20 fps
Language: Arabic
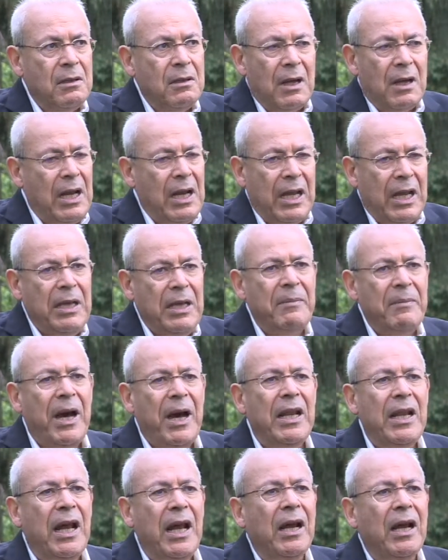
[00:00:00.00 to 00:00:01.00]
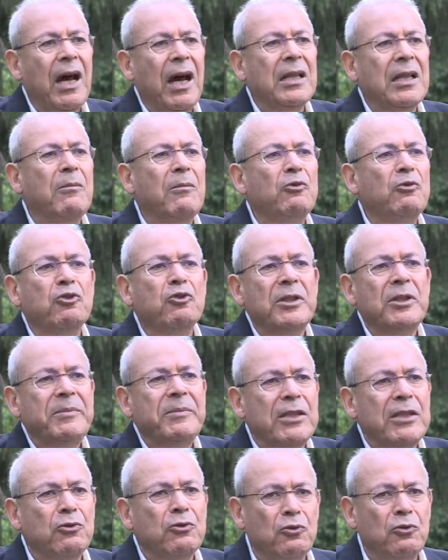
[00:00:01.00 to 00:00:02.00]
هلا ايم هاي الأنقاض الموجودة
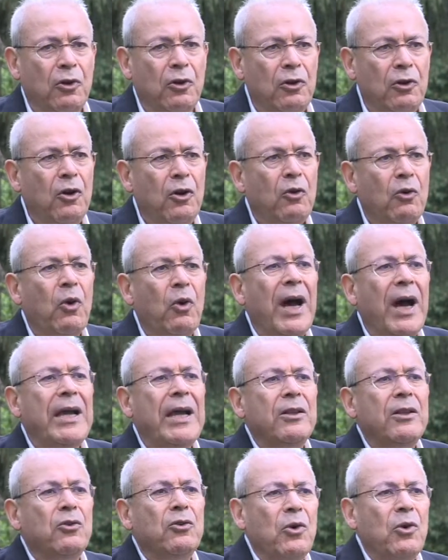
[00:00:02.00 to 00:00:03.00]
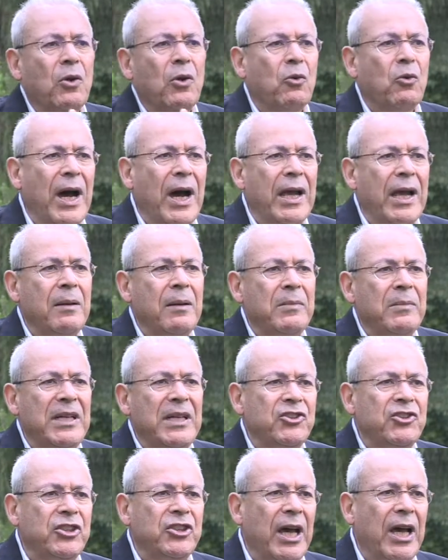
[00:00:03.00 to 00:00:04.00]
بدها تروح وهاي الدو وهاي
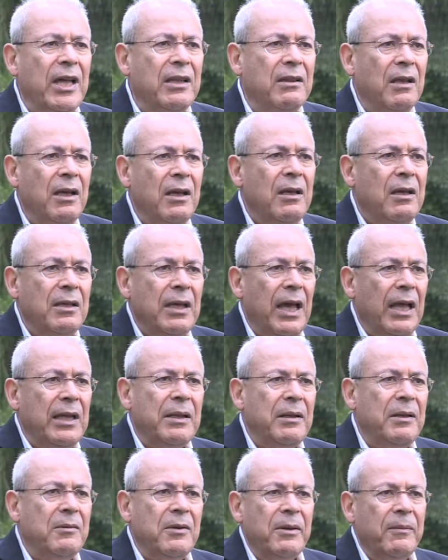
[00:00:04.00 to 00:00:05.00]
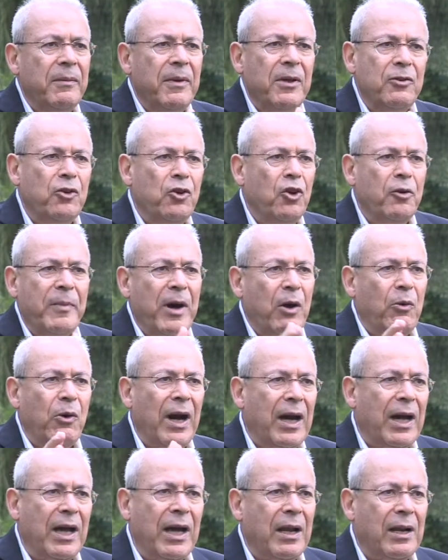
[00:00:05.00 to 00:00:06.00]
الميليشيات يعني يوم او
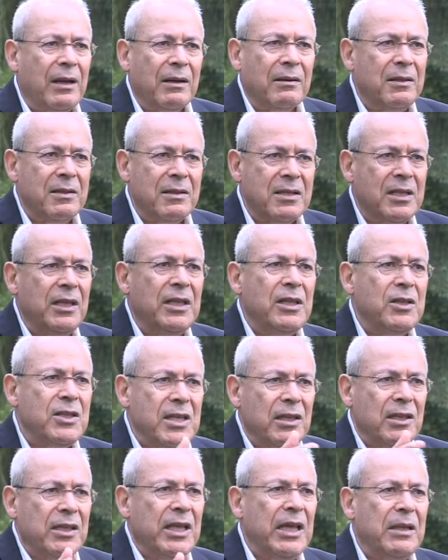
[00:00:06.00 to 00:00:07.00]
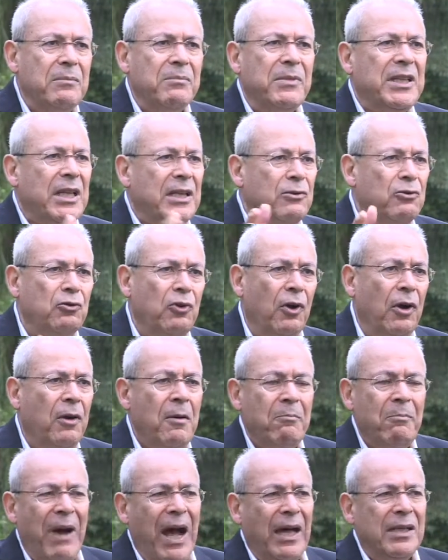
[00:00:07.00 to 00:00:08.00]
اخر سنه سنتين بدها تروح
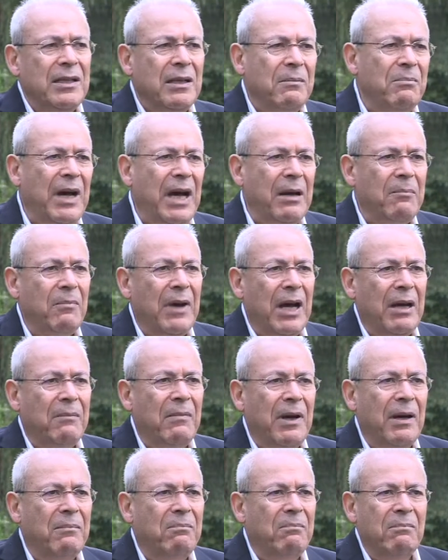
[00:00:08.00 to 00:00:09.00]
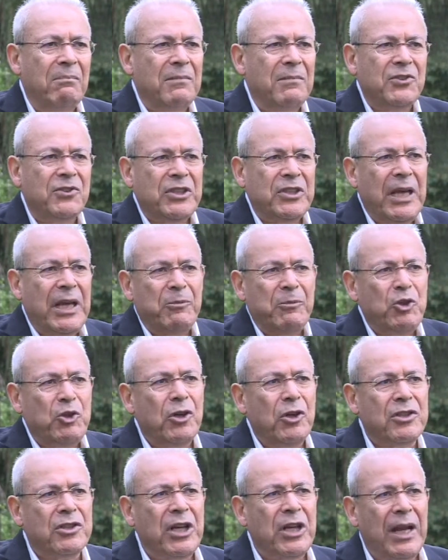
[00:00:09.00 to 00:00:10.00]
ما حدا ما, ما شيء بده
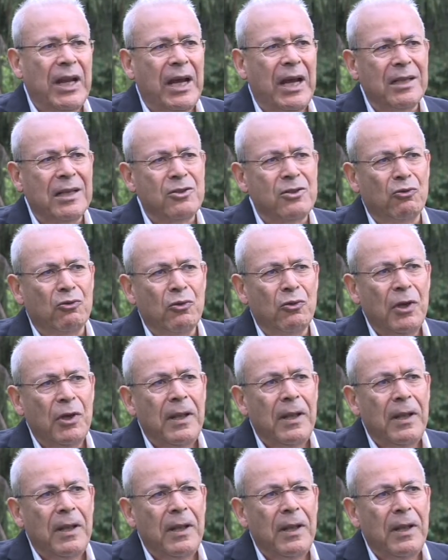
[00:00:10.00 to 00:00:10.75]
يرجع لاصله